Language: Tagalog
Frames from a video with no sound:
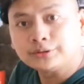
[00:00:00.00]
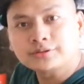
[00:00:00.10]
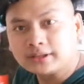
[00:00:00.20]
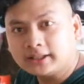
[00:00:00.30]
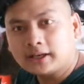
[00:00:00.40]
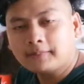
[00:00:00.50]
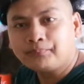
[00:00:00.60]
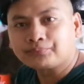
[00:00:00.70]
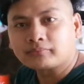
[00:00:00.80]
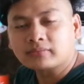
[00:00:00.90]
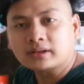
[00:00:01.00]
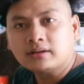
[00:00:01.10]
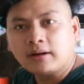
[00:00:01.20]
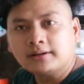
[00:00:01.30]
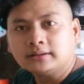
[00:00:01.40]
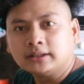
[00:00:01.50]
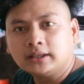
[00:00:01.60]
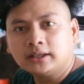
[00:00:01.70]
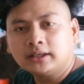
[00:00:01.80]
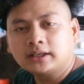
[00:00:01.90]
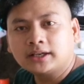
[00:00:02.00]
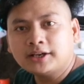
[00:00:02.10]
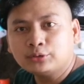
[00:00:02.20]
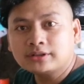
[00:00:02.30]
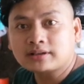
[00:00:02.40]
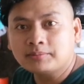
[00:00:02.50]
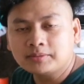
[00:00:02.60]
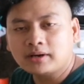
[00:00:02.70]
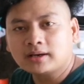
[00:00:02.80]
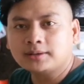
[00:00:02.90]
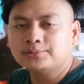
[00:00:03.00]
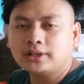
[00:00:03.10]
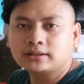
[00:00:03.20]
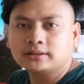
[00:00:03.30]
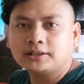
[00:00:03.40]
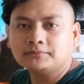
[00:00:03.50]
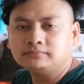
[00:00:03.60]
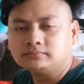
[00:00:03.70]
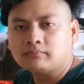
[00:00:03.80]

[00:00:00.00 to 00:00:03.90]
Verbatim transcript: Pero sana, uh, kaya ko nasabi mga kabunak na